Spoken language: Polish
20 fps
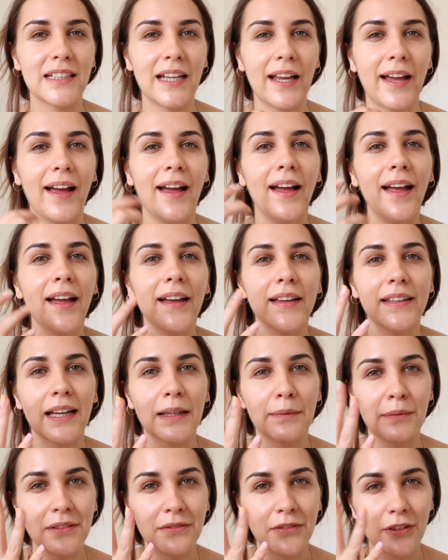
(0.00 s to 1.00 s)
że
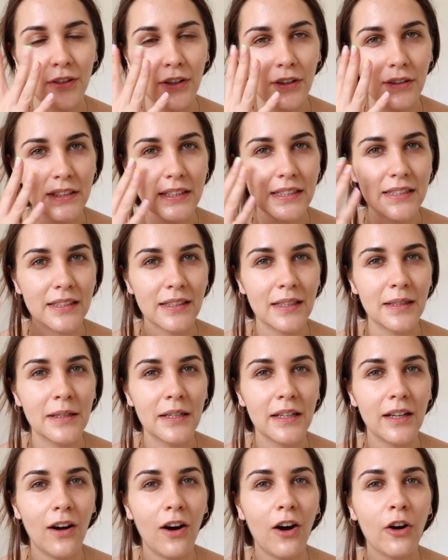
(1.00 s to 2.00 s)
jakby w okolicy
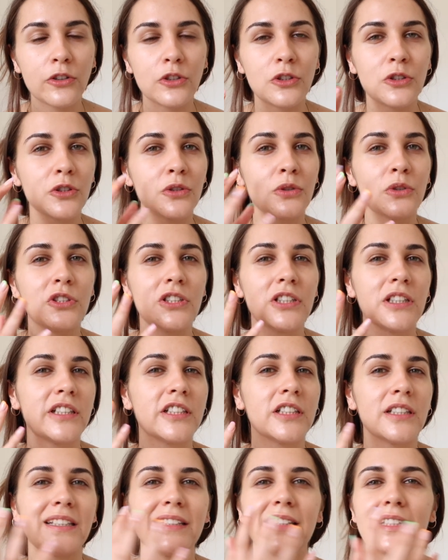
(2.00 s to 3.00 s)
oczu, czy,
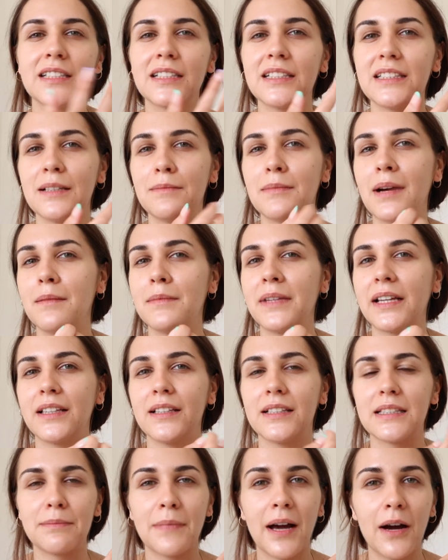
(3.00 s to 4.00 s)
czy gdzieś, gdzie mam
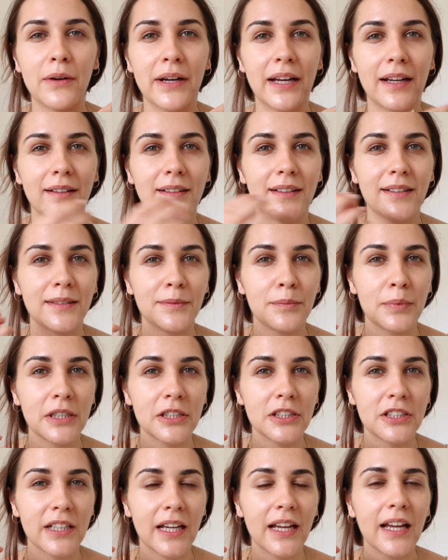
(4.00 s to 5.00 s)
jakieś małe e,
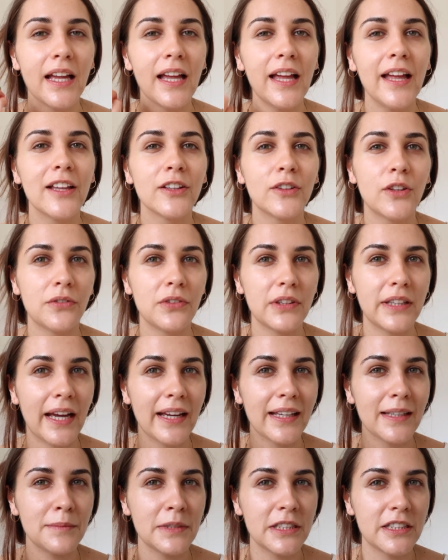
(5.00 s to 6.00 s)
pryszcze, to
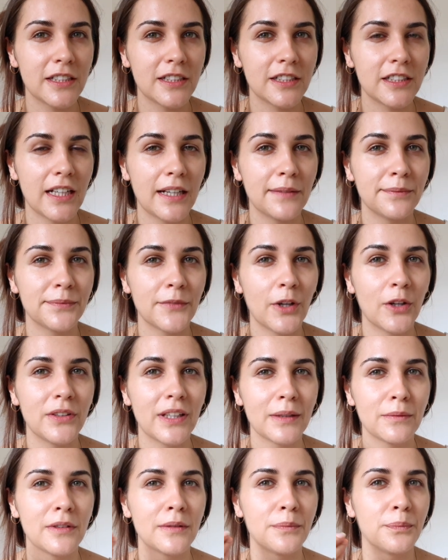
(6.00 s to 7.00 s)
wydaje mi się, że
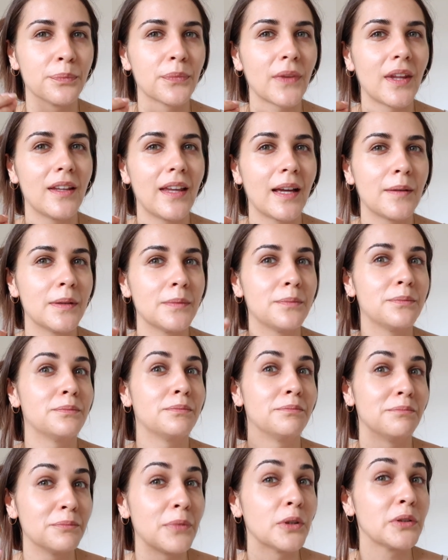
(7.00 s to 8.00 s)
on jakby, jakby
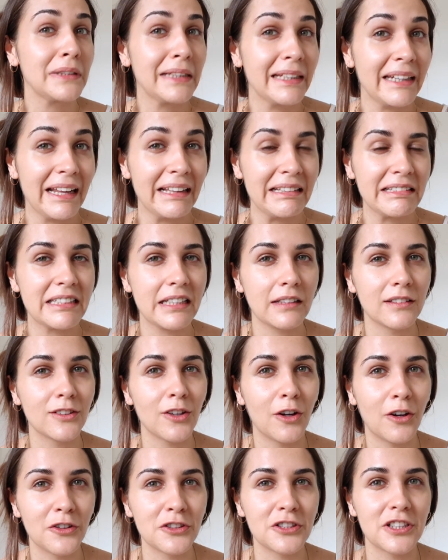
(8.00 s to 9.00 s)
podkręca
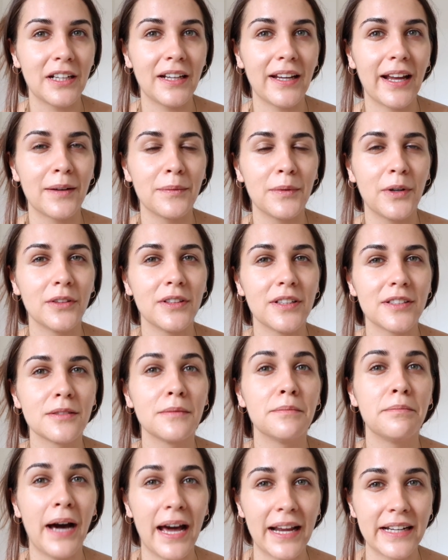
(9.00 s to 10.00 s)
to, że jakby one
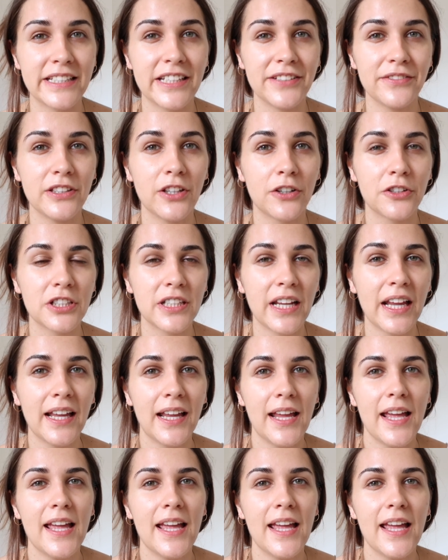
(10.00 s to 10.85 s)
są bardziej widoczne.